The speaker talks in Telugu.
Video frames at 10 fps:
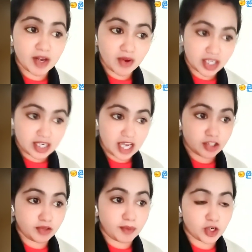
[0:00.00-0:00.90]
వర్గాలు
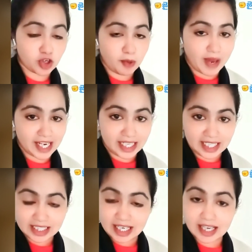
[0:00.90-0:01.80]
పొడుగు
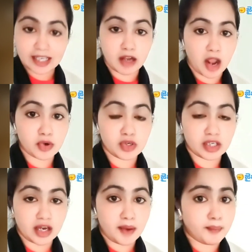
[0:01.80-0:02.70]
బలహీనతలకే
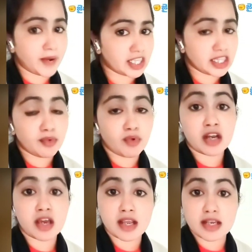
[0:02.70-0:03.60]
కాకుండా ప్రతి
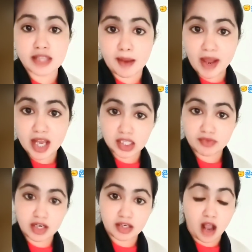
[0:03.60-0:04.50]
ఒక్కరికి
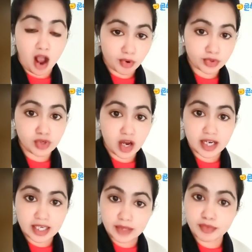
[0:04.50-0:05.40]
సమానత్వంగా హక్కు
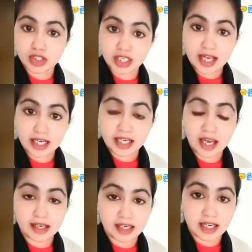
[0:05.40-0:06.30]
అనేది ఉండాలి
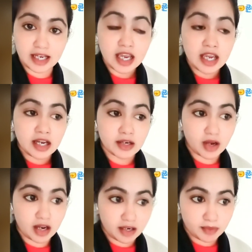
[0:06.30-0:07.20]
అని
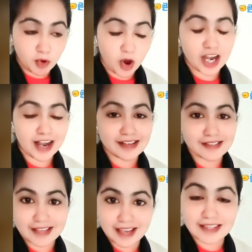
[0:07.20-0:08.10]
పోరాటం
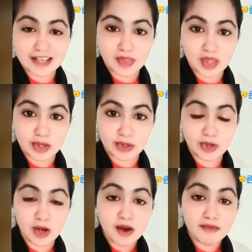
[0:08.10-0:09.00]
చేసినందుకు
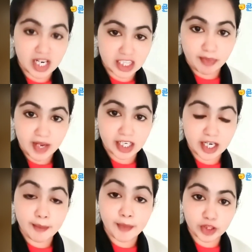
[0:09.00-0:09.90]
ప్రతిఫలంగా
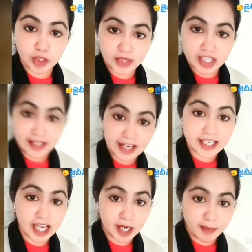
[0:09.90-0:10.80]
పంతొమ్మిది వందల
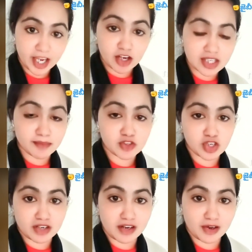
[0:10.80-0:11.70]
ఎనభైవ
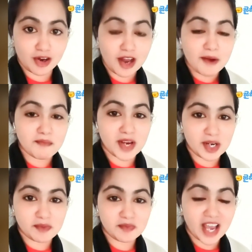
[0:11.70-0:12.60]
సంవత్సరంలో
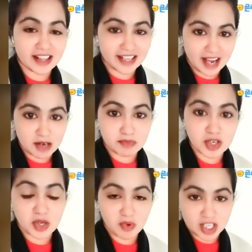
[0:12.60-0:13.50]
మనం
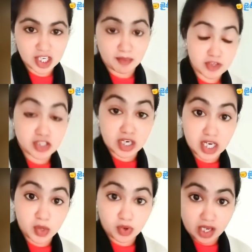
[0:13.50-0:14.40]
అధికారంలోకి వచ్చాము స్త్రీ
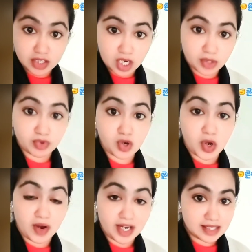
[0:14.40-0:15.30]
కూడా
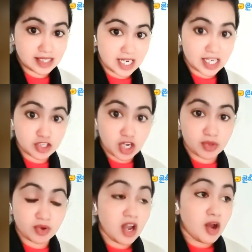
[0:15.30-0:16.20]
చదువుకోవాలి స్త్రీకి
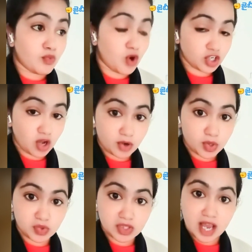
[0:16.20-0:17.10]
చదువు ఓటు హక్కు
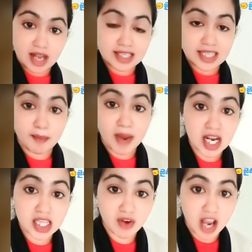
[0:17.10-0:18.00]
ఉండాలి
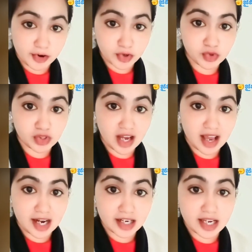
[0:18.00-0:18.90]
సమానత్వ హక్కు
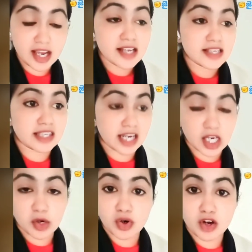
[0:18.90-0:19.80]
ఉండాలని స్త్రీకి
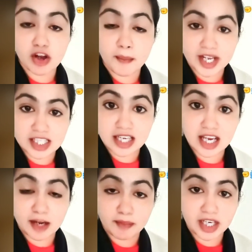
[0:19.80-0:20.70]
కూడా ఒక
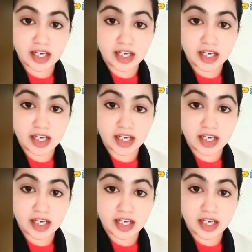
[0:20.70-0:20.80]
ప్రత్యేకమైన